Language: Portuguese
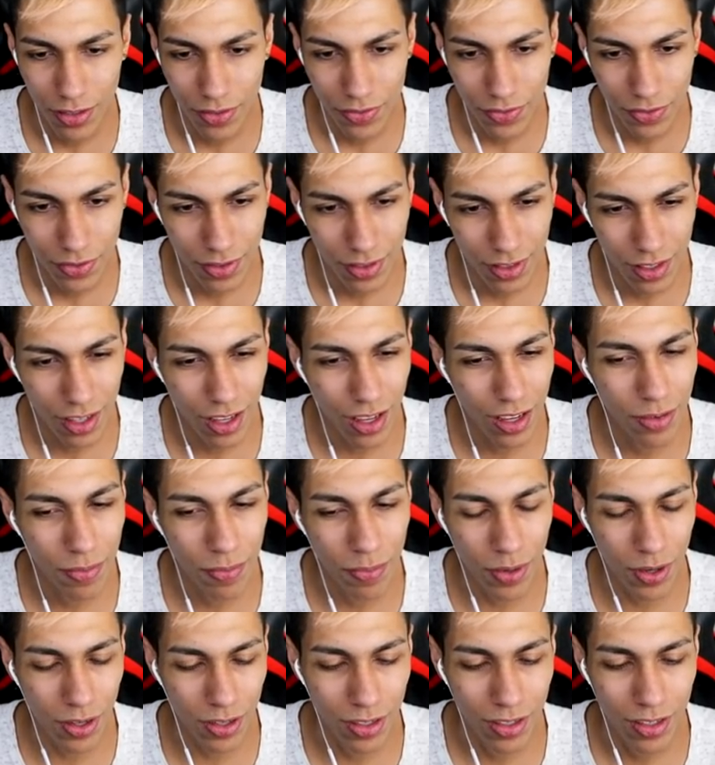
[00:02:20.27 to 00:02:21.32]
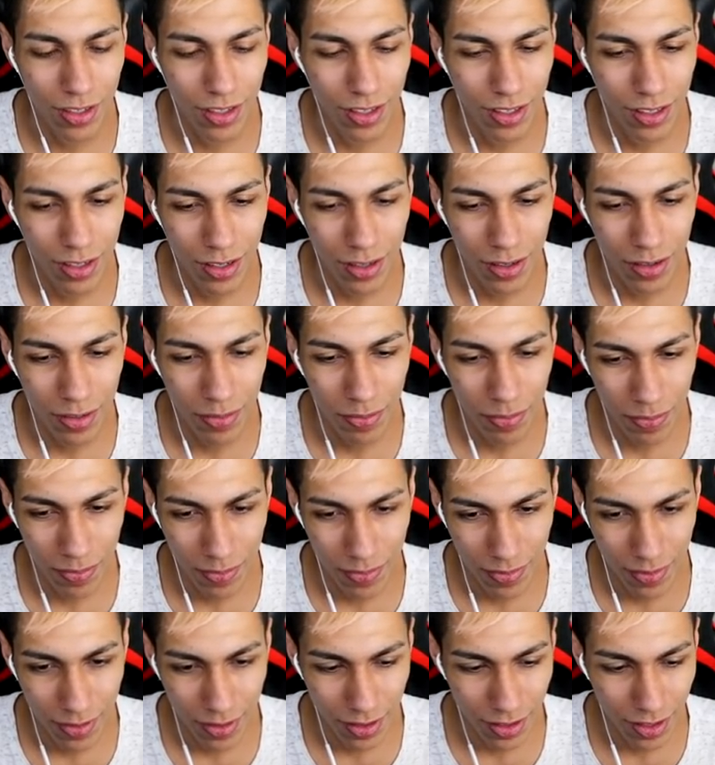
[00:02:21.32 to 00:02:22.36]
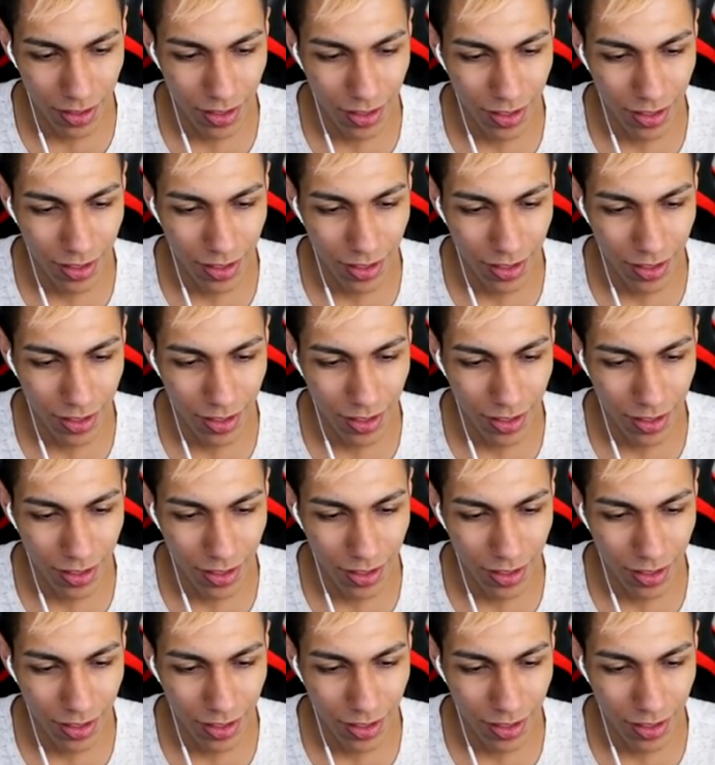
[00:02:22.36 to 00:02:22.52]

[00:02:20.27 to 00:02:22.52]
Aí, falei pra ele. Pro meu alien.